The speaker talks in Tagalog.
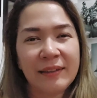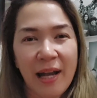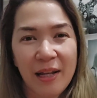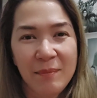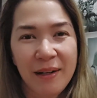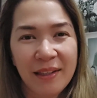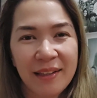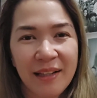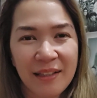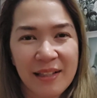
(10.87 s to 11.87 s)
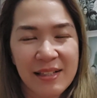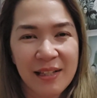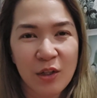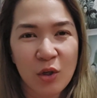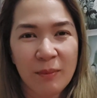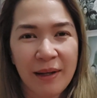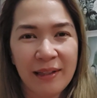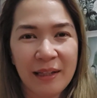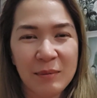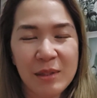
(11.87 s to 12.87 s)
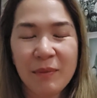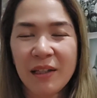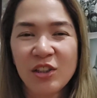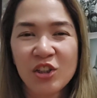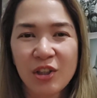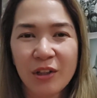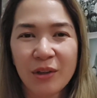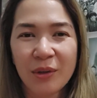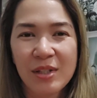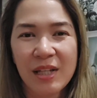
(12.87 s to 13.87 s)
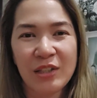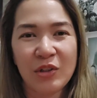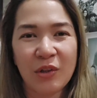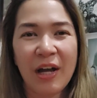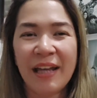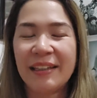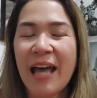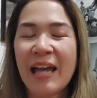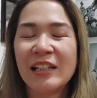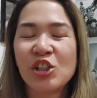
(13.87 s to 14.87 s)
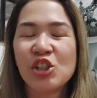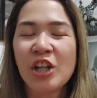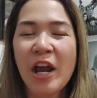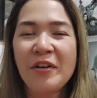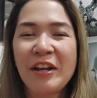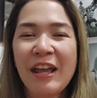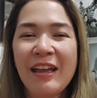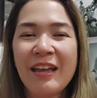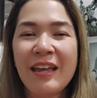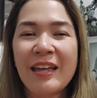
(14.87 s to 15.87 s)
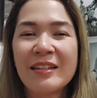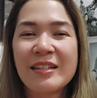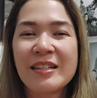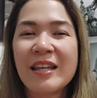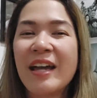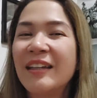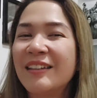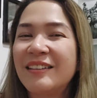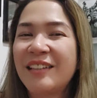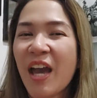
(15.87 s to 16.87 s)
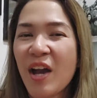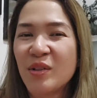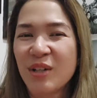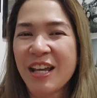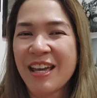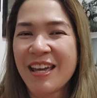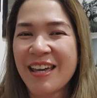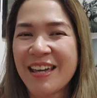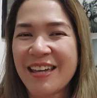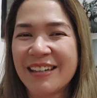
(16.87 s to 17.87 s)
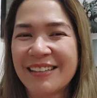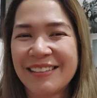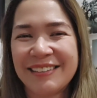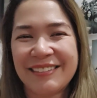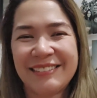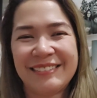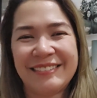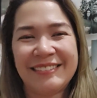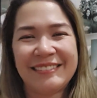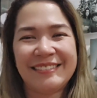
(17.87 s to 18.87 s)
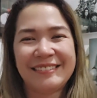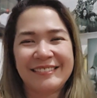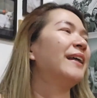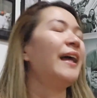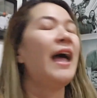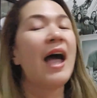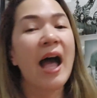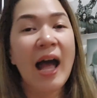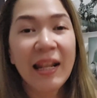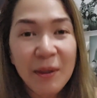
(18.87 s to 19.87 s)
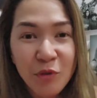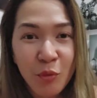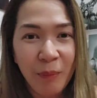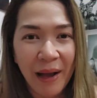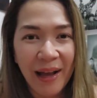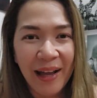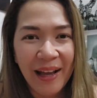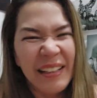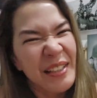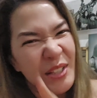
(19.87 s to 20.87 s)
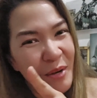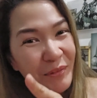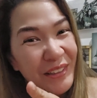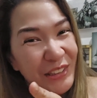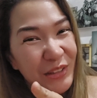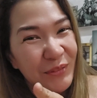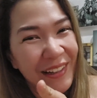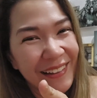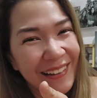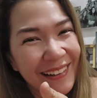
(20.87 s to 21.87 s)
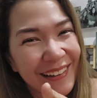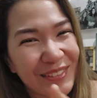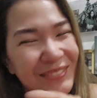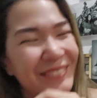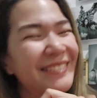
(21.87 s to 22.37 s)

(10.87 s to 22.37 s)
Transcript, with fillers: At dahil maganda ang gising ko mga loves, may isi-share ako sa inyo. Dahil sharing is caring. Wow! Alam nyo ba? Siyempre, hindi niya pa alam.